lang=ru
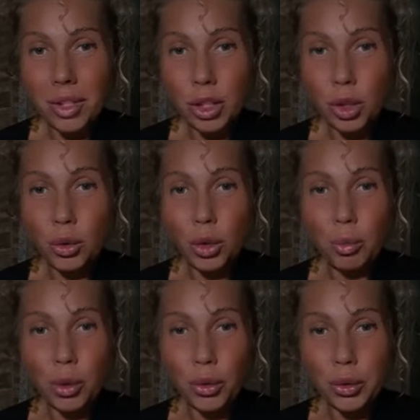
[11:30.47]
Что у
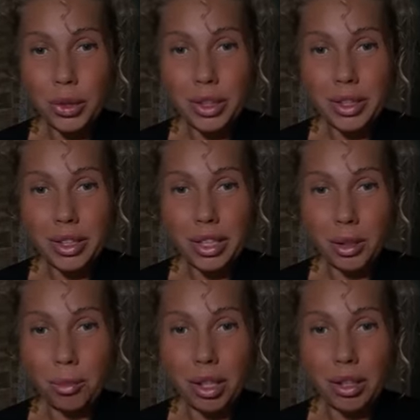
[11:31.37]
тебя уходит на
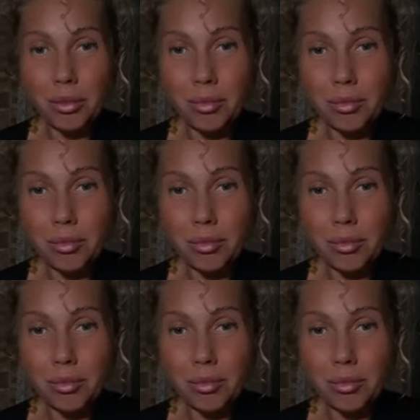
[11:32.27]
задний план?